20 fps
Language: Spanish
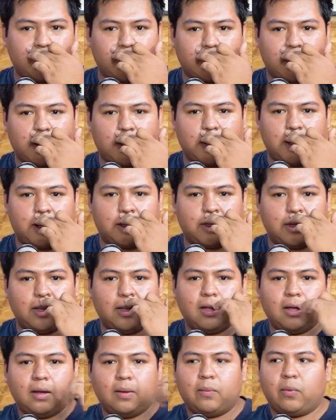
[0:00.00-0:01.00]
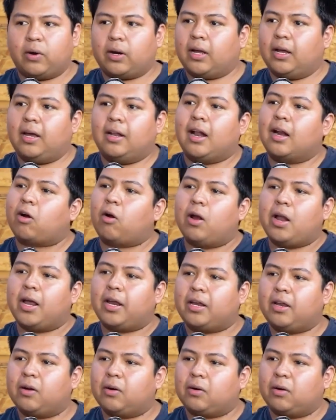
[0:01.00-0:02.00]
En realidad. Porque en el
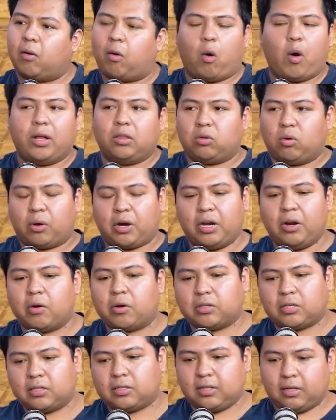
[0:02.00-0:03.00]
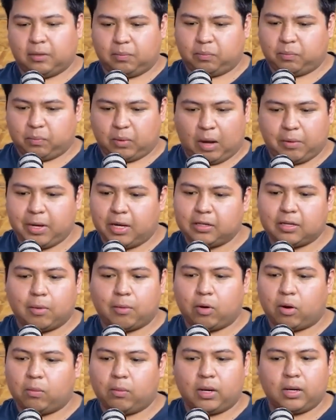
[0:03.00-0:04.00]
colegio o en Trujillo, no sé si había esa
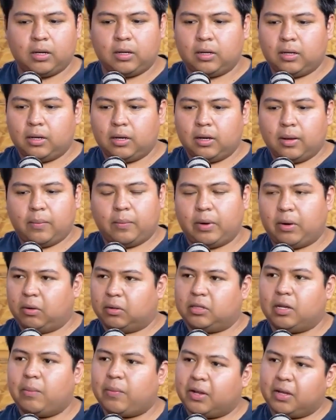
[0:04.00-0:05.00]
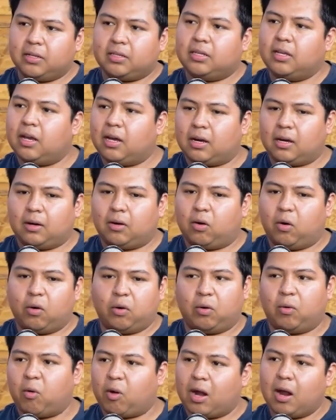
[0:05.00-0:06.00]
broma, pero siempre decían, o
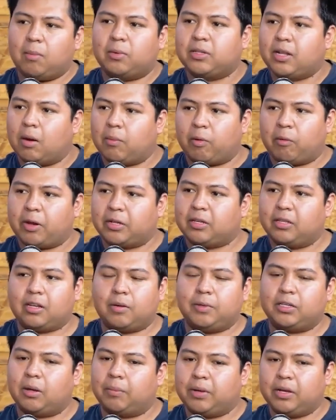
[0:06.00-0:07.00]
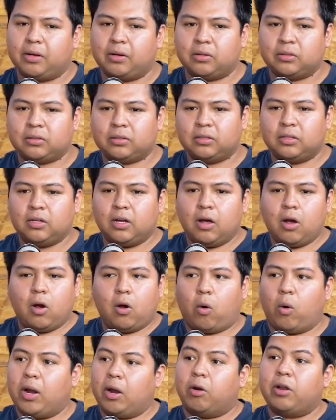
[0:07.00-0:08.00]
nos burlábamos de la pobreza entre mis amigos,
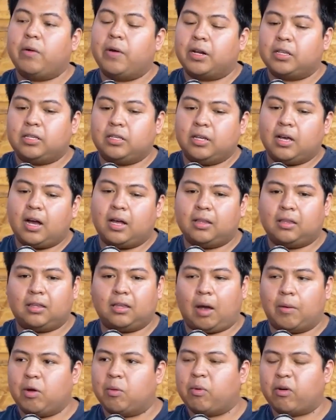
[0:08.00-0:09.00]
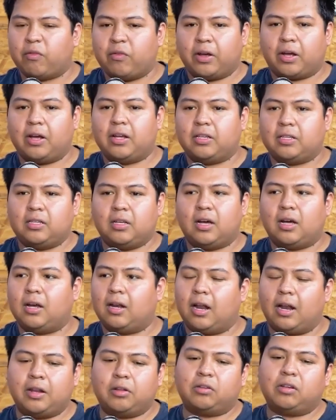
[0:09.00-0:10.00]
o en la universidad había un profe que decía,
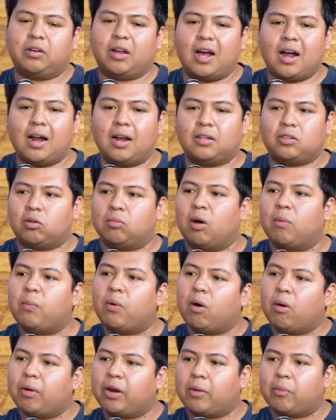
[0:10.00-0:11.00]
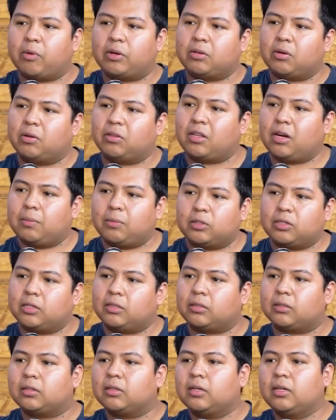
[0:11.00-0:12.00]
la nacional, somos pobres, por eso no tenemos
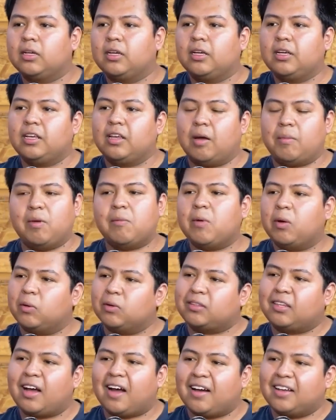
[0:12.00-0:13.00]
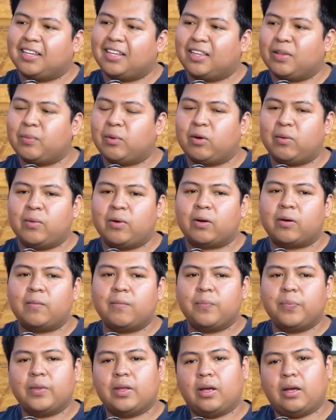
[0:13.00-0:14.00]
esto. Y a mí me gustaba ese tipo de humor.
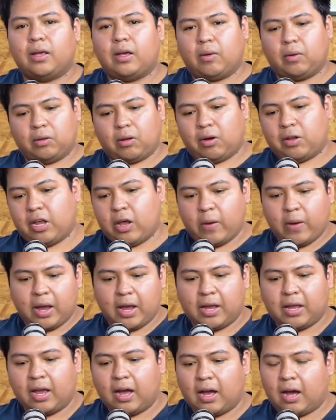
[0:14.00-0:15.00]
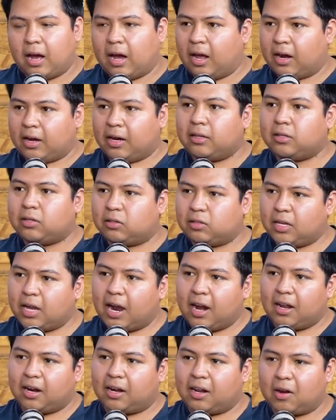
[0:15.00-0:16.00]
Y cuando lo llevé ya a redes
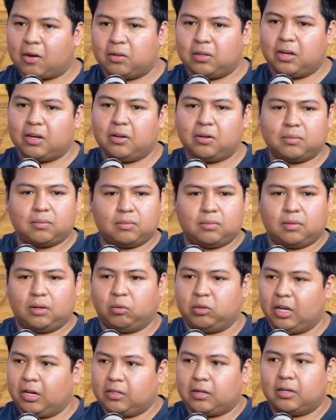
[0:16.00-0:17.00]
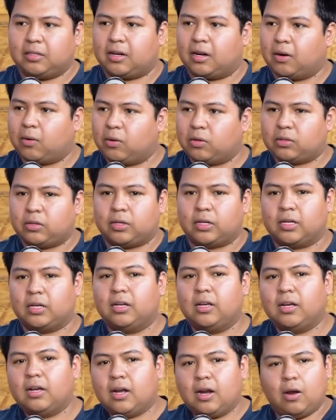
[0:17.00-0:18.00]
sociales, crear contenido, utilizaba ese recurso de
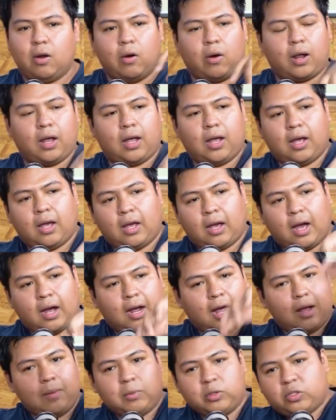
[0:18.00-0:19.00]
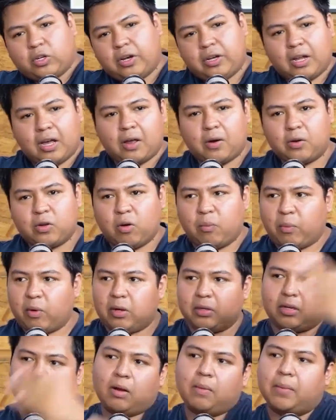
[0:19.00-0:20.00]
lo que acá es mucho dinero, yo
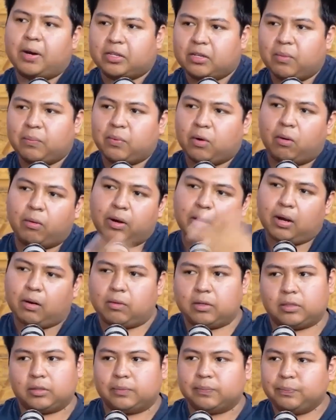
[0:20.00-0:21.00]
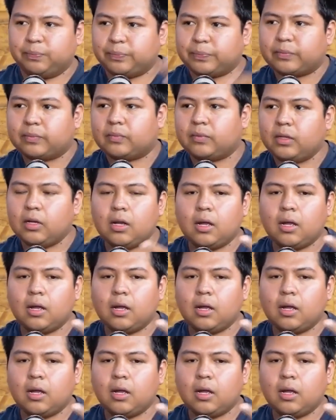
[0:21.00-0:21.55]
puedo hacer la inversión pobre, algo así. Claro.